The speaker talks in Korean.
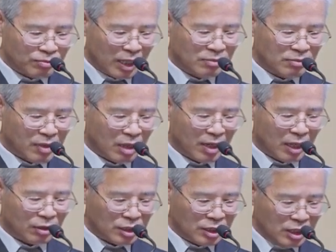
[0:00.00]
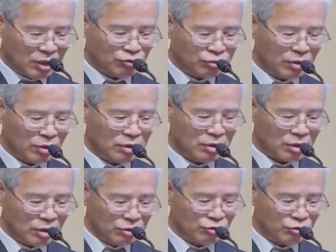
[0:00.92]
말미암아 이 구원을
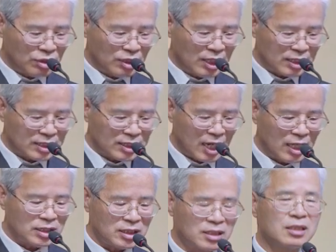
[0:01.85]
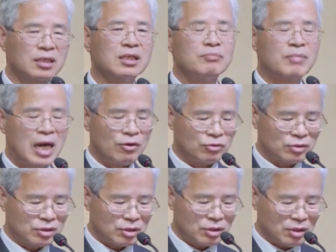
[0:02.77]
얻을 수 있다는 사실을
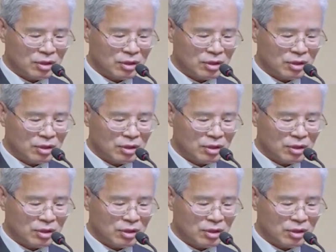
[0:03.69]
바울은